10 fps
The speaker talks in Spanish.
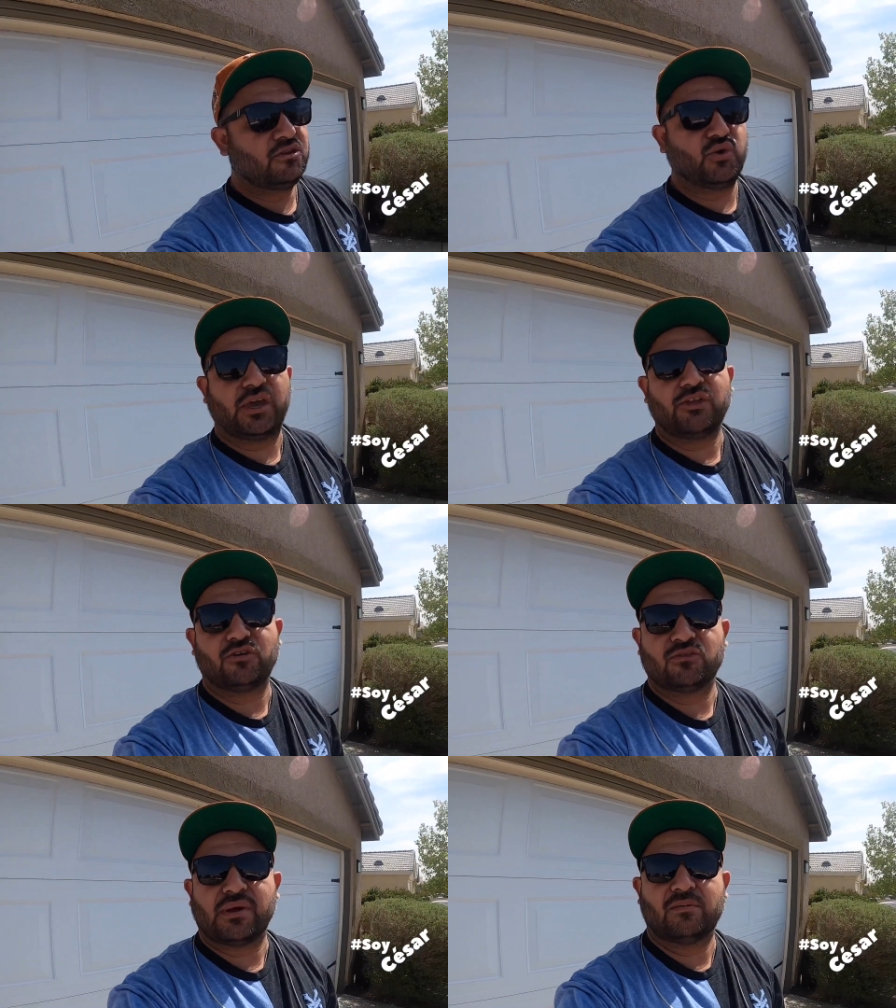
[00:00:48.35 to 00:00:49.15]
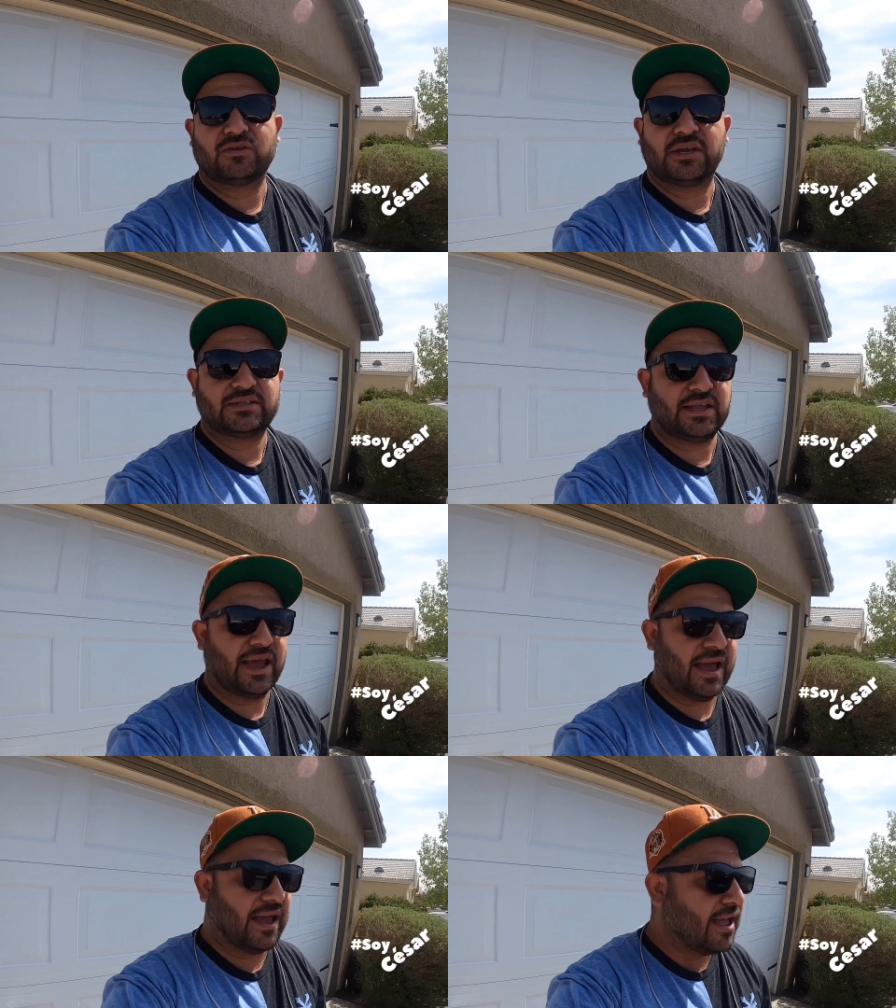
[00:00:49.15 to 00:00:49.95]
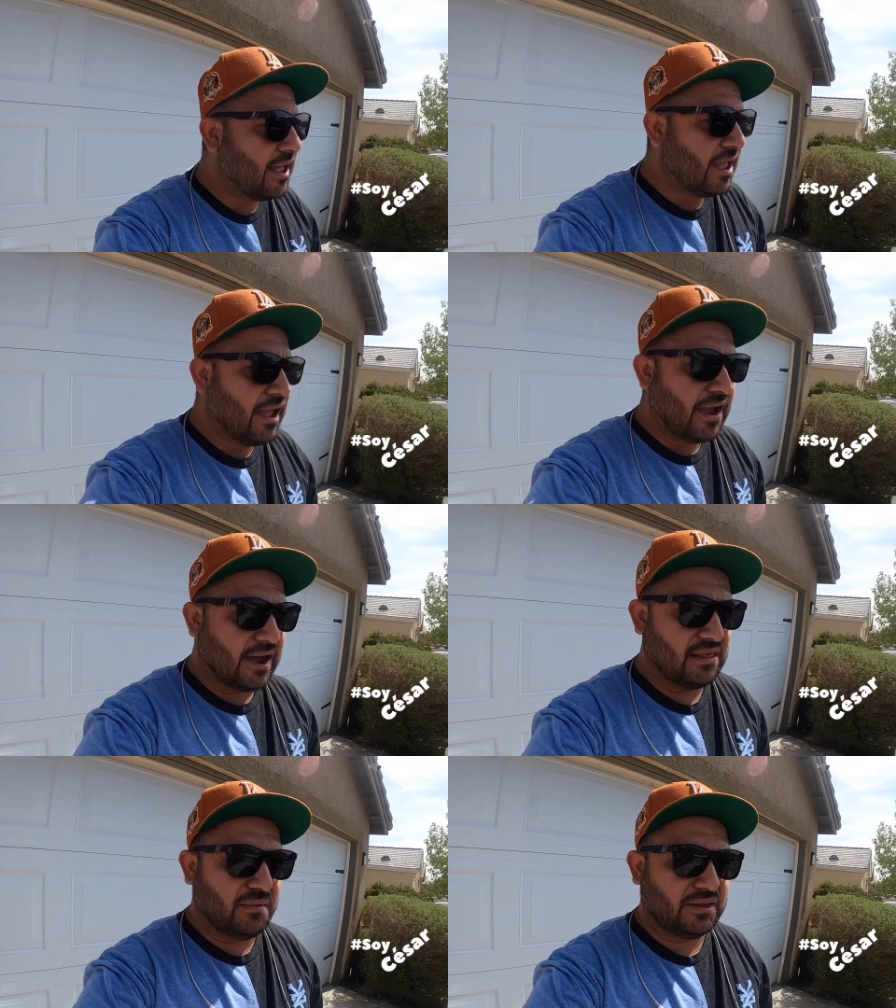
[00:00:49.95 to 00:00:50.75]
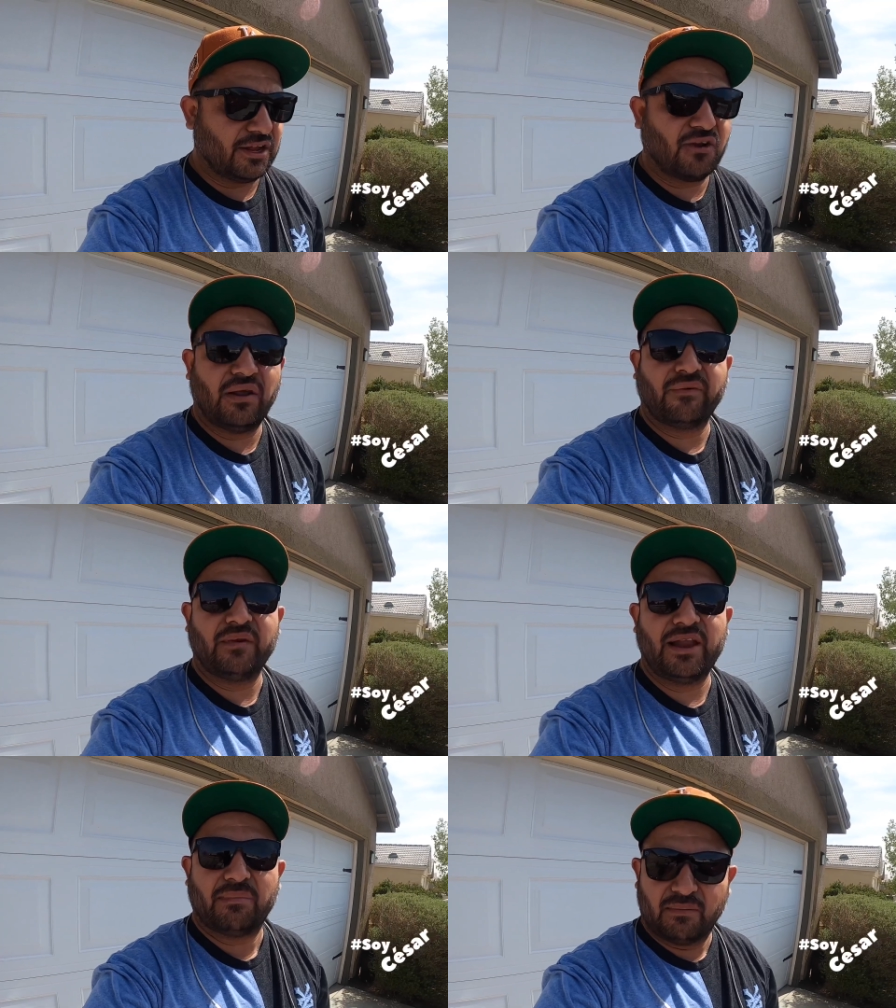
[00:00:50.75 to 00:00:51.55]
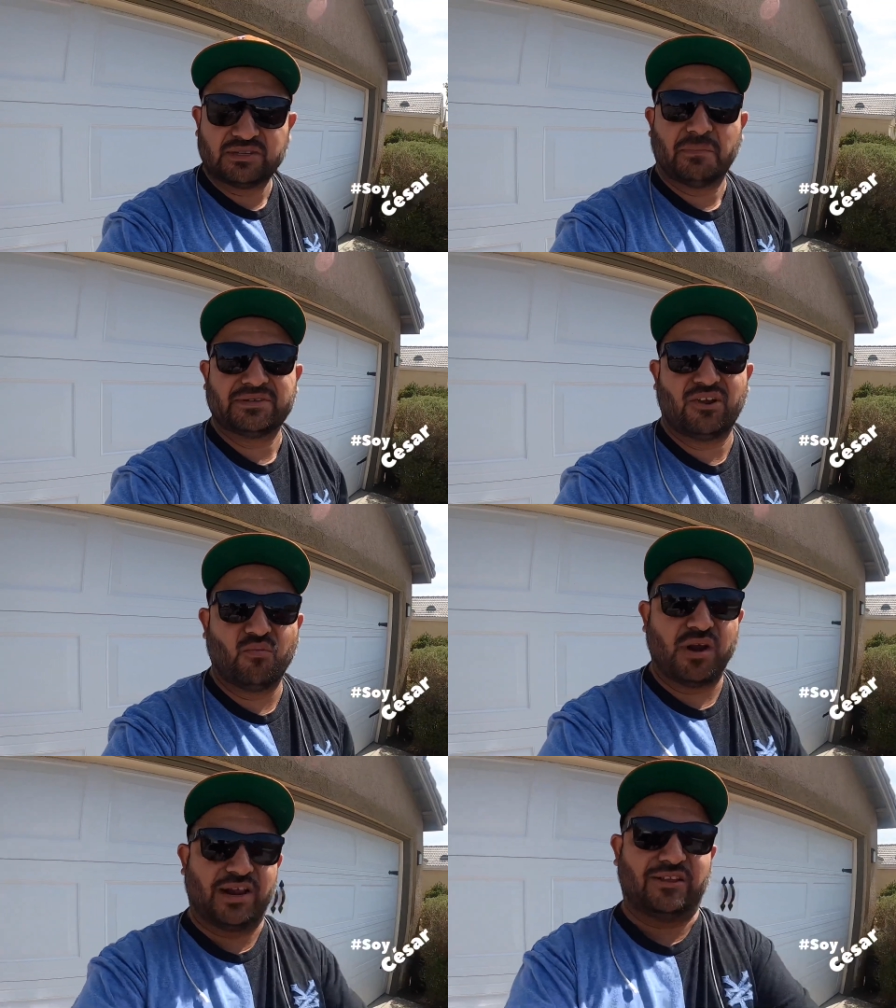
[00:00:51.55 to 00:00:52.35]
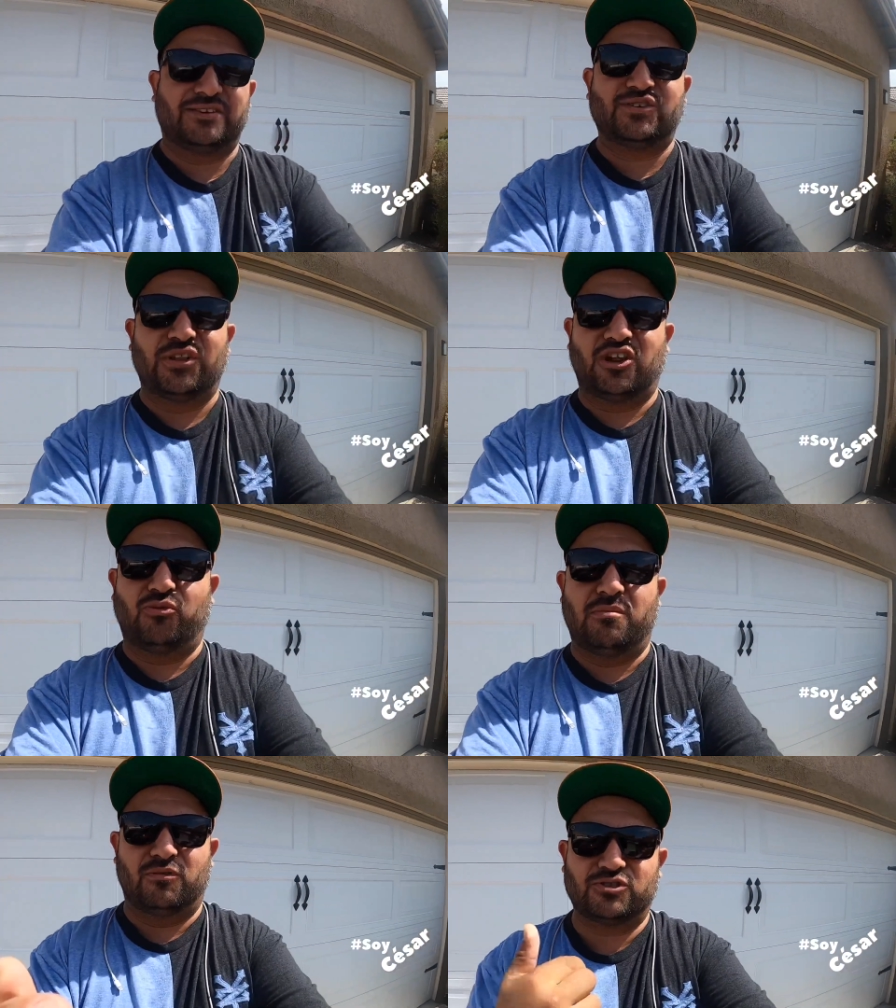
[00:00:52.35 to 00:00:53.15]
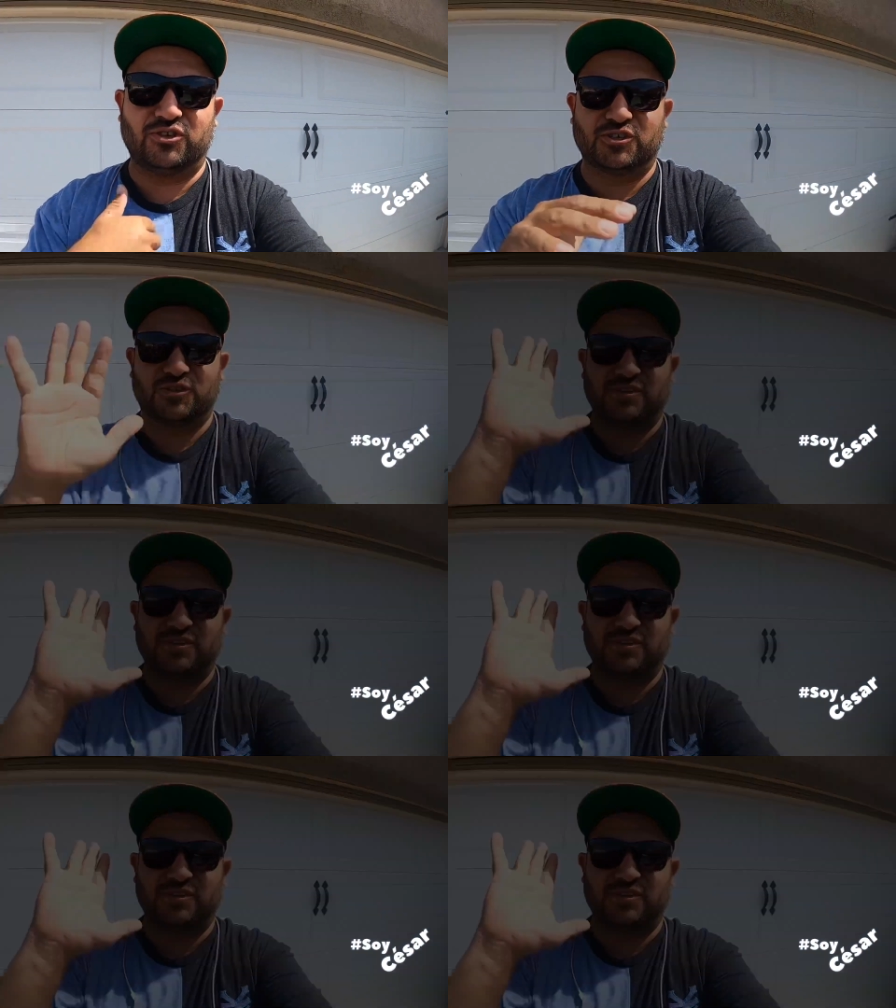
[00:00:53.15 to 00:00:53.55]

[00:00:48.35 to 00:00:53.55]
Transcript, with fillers: chuequito nos vamos este, a, a divertir con la familia. Vamos a pasar un buen rato. Así es que ahorita nos vemos. Yo